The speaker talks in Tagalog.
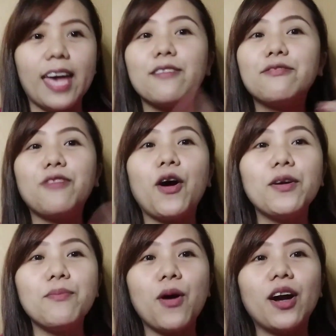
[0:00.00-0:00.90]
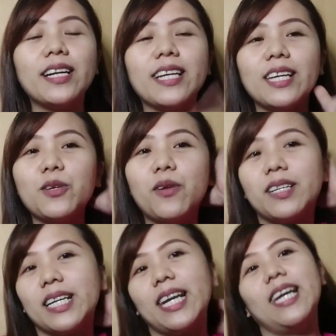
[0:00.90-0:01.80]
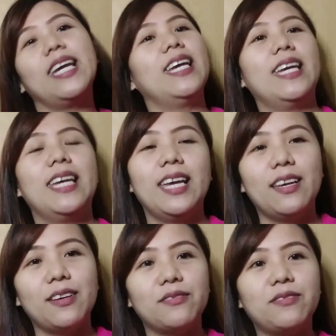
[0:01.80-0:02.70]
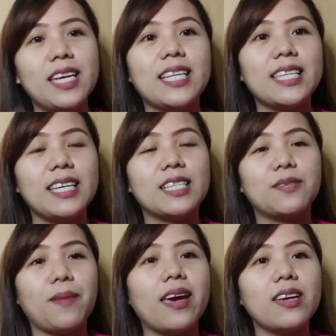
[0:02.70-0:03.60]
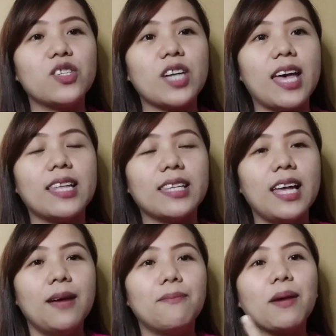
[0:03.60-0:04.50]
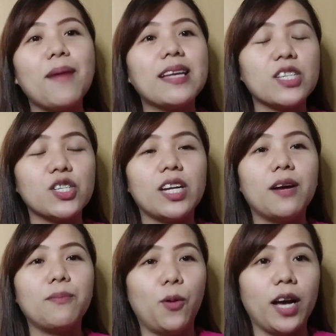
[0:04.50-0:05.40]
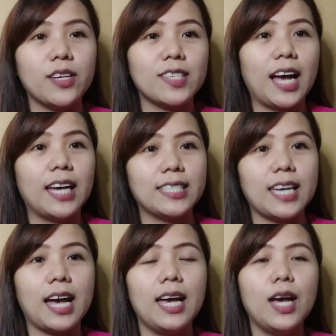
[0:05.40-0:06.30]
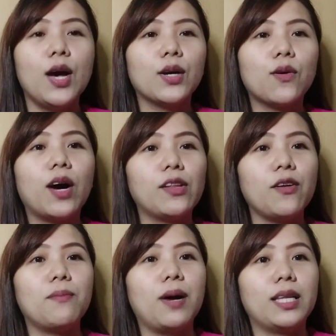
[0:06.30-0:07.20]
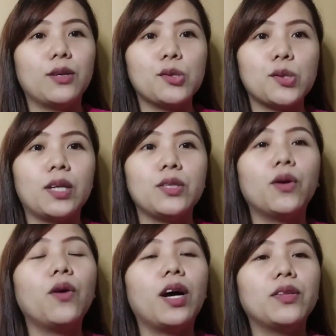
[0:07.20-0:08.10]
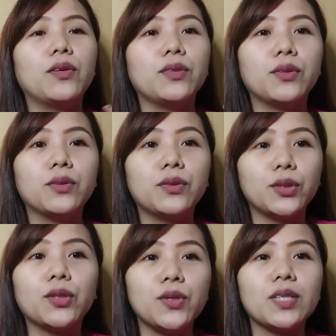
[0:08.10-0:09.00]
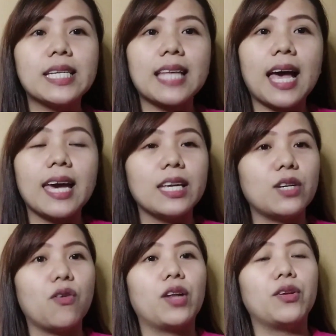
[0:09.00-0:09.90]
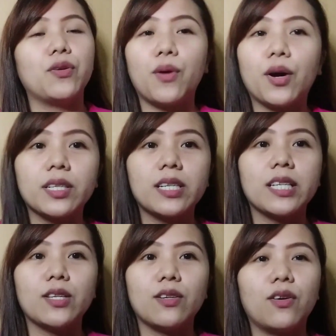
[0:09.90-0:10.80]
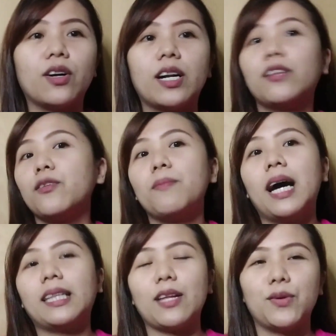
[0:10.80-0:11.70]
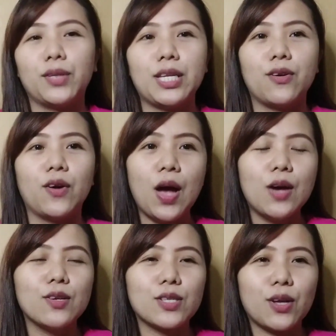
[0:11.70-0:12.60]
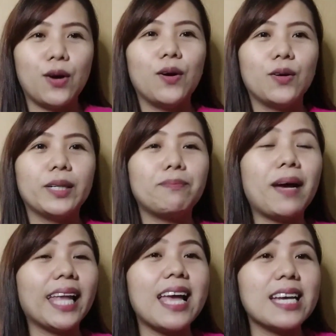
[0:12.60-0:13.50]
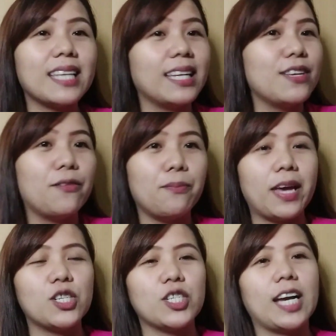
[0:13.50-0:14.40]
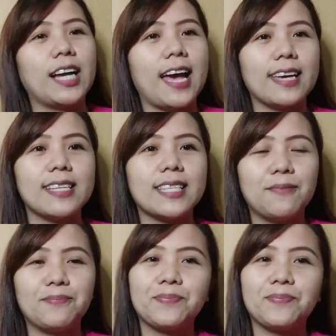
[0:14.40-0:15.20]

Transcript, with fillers: And for more inquiry, visit his page and mag-message na lang po kayo sa kanya kung ano yung mga nagustuhan nyo, kung ano yung gusto nyong design, kung ano yung order ninyo, or ano yung mga tanong ninyo. So, pakilike na rin yung page niya, guys.